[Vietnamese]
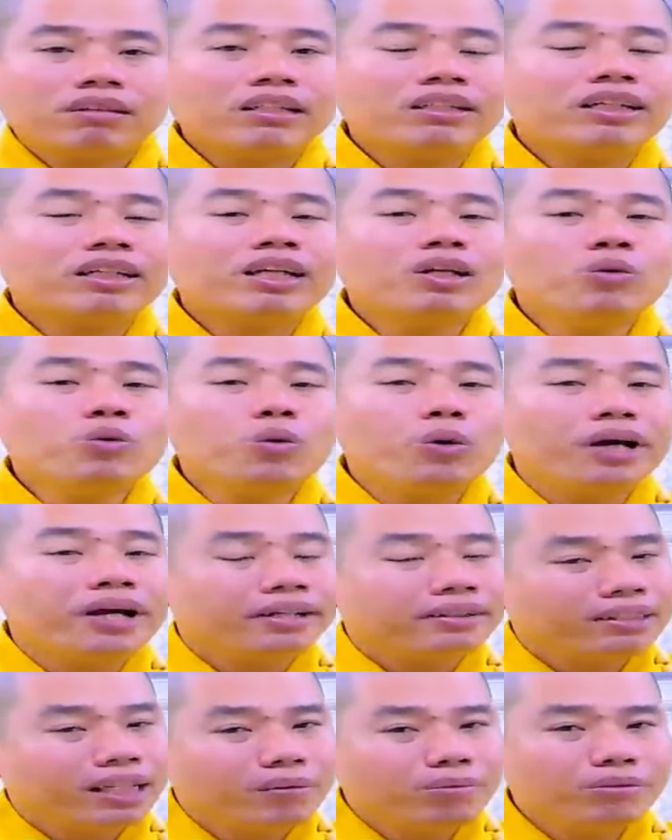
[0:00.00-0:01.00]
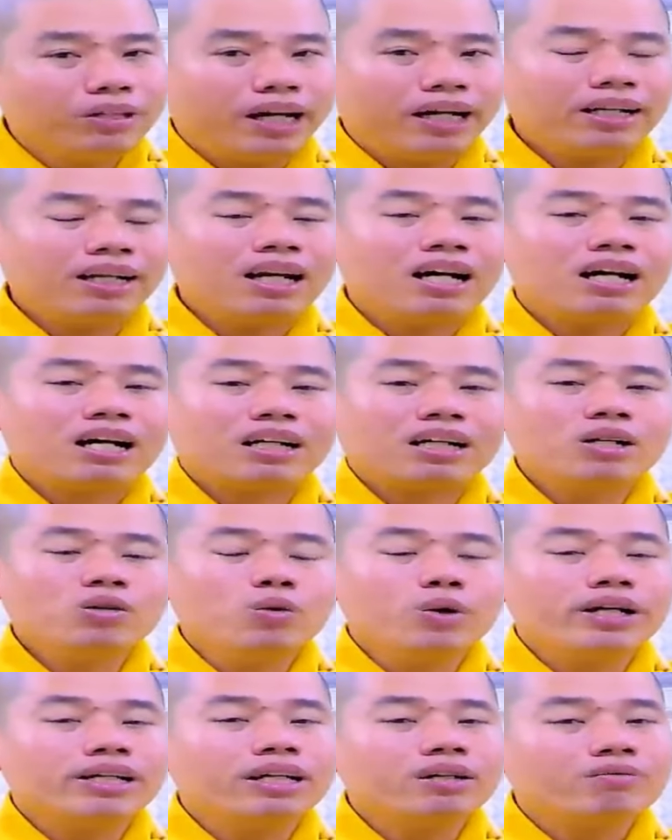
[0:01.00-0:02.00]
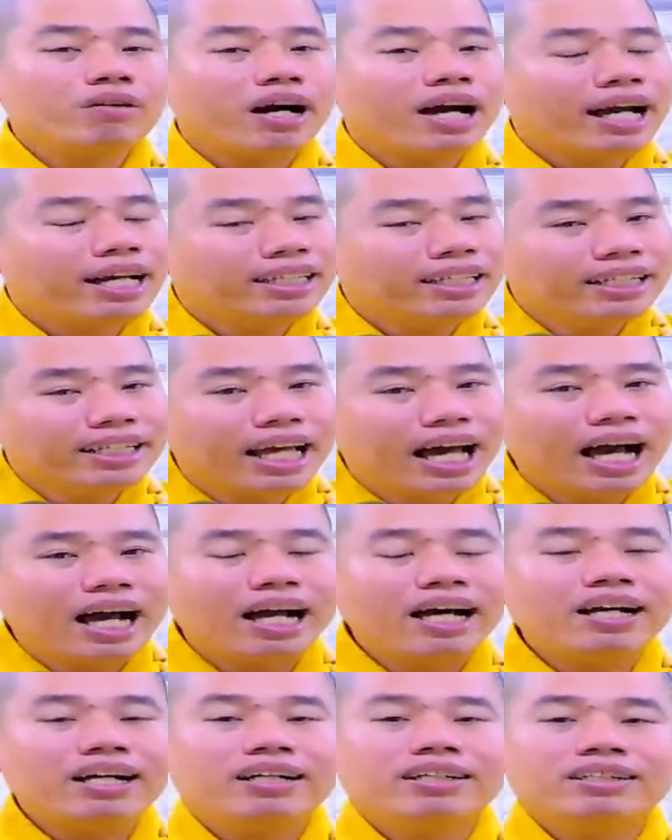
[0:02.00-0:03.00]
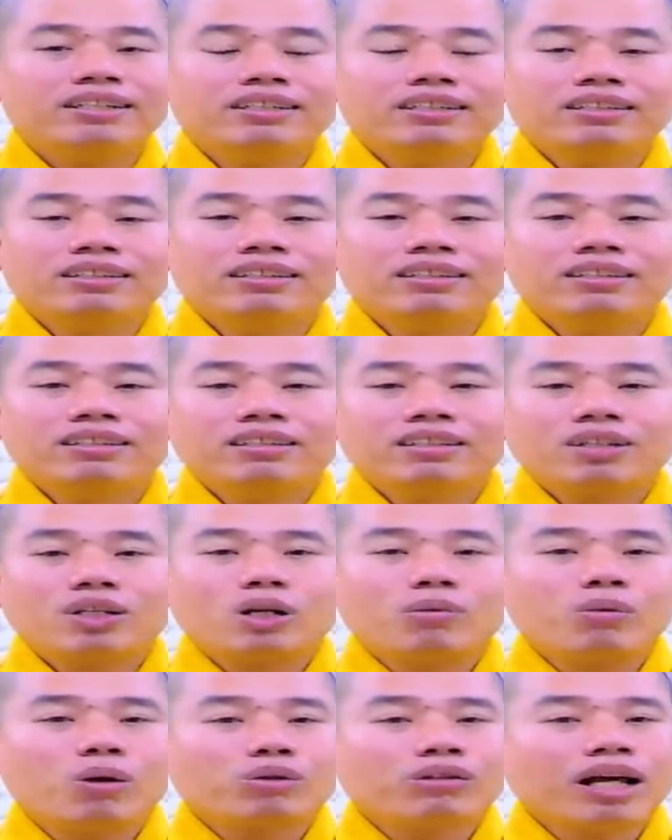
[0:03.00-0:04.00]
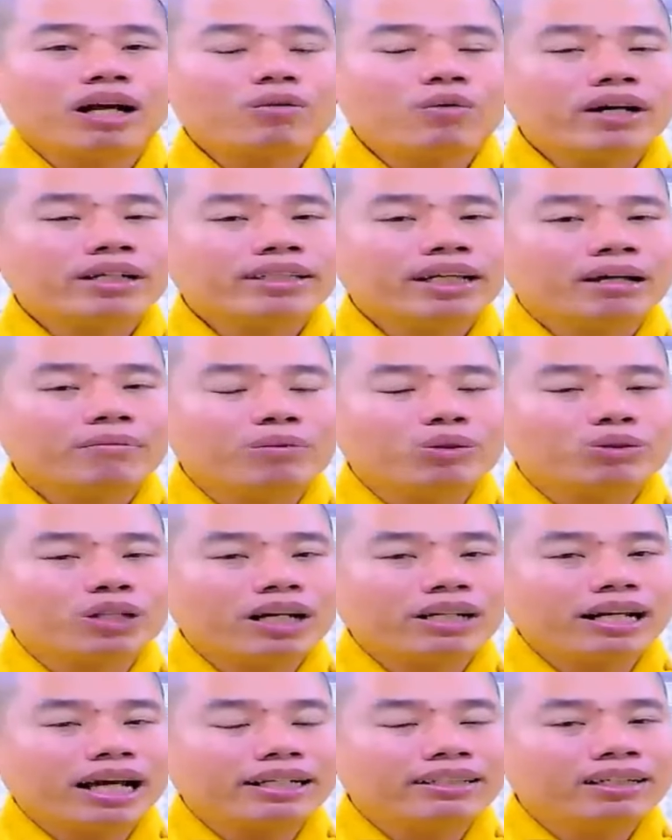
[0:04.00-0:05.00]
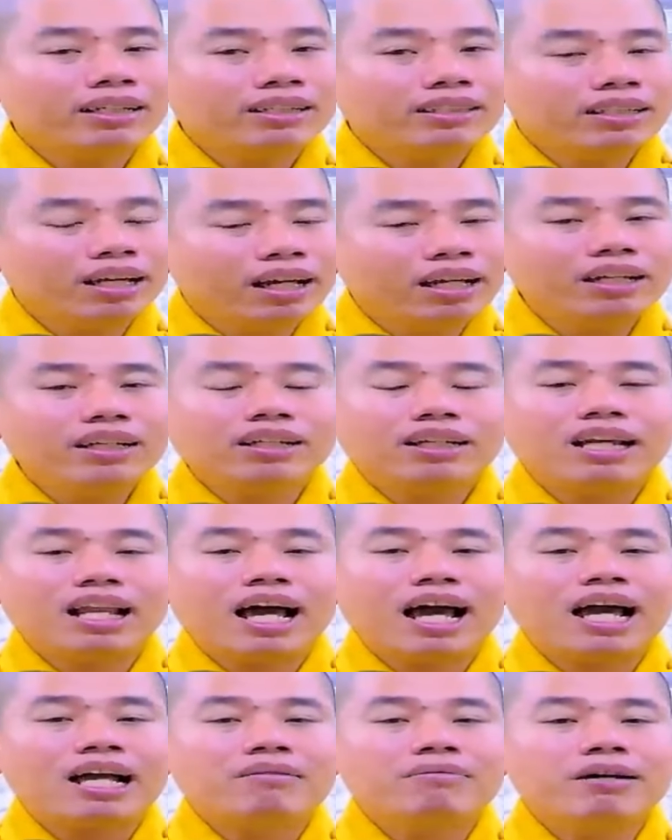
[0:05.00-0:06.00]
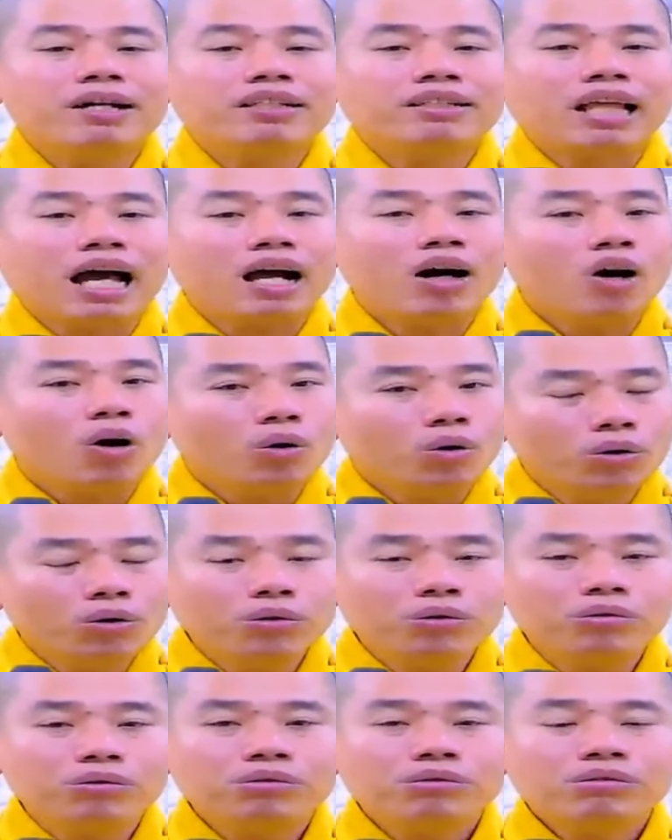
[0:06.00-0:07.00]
tại vì cái nguyện tiếp dẫn là cái nguyện đức phật a di đà còn bồ tát quán thế âm bồ tát đại thế chí là hai bên tả hữu